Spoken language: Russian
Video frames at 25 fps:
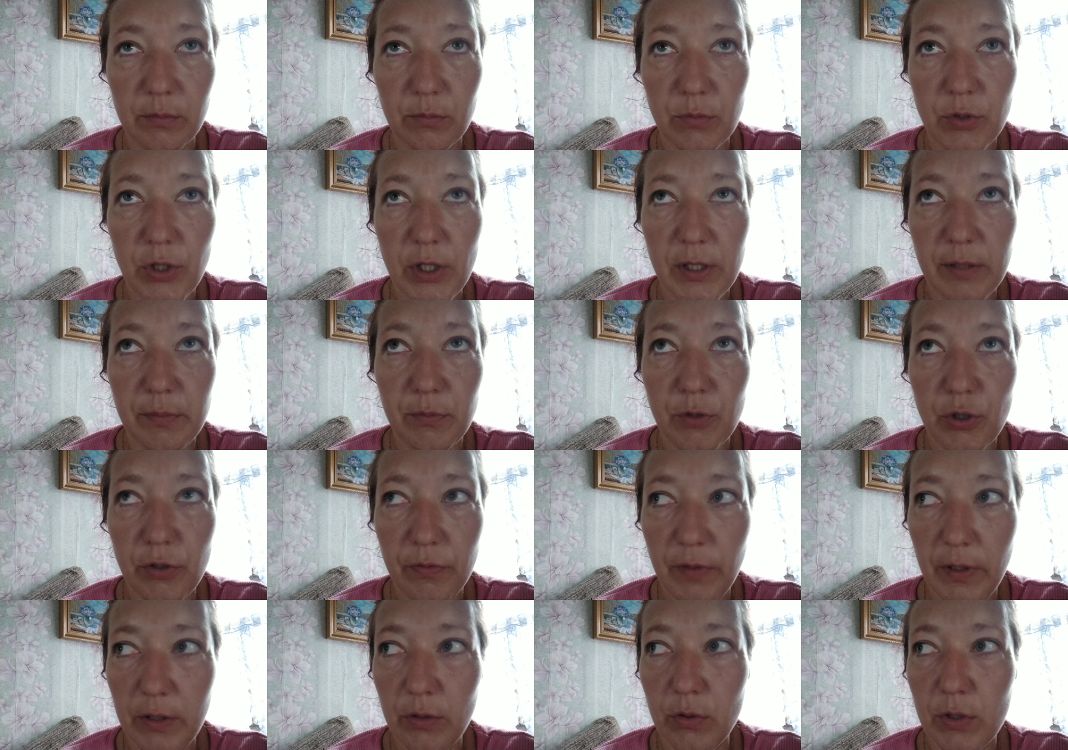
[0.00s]
там, сейчас
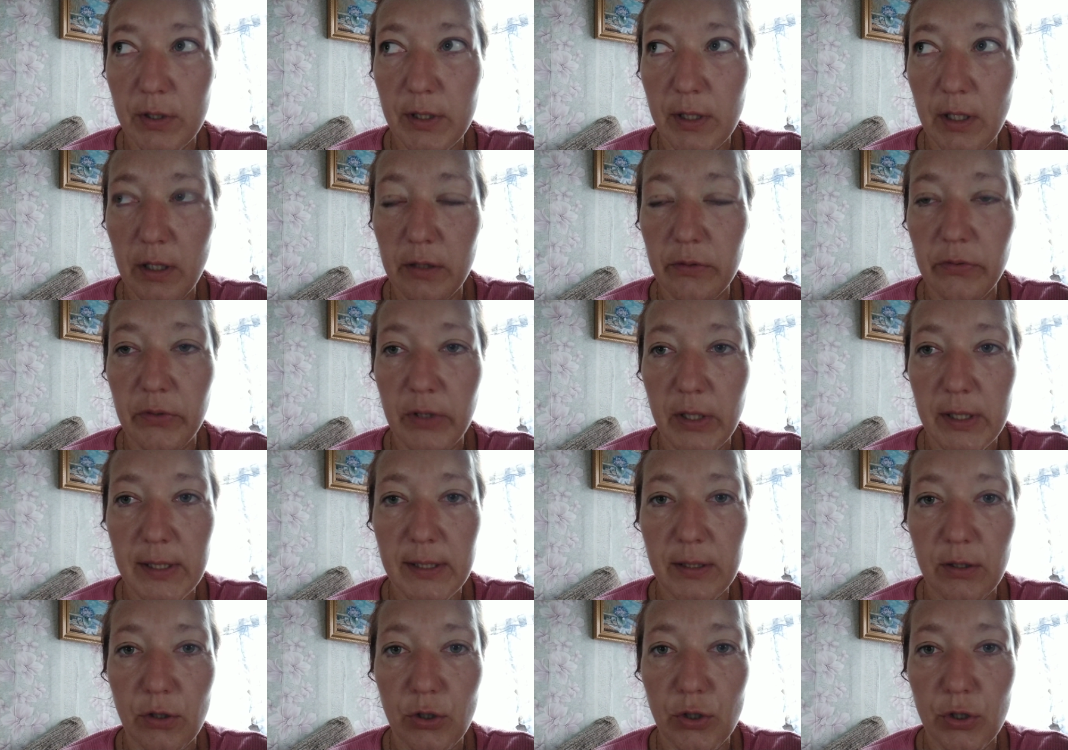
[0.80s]
межевание на скале
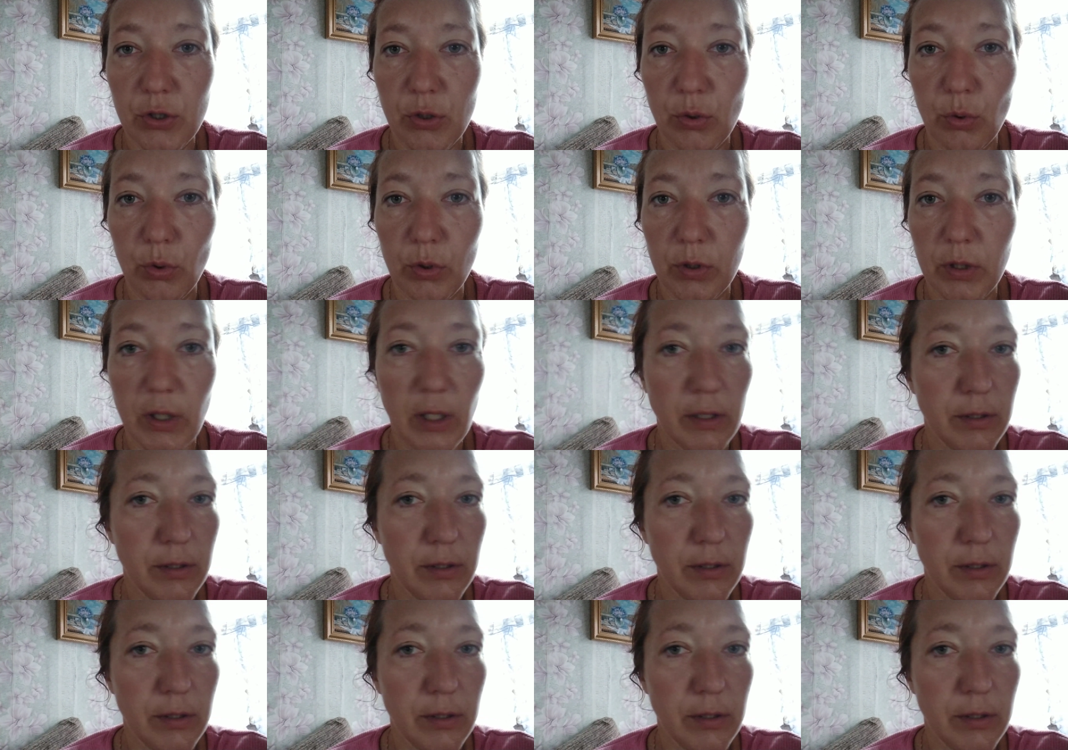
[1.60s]
12 тысяч стоит,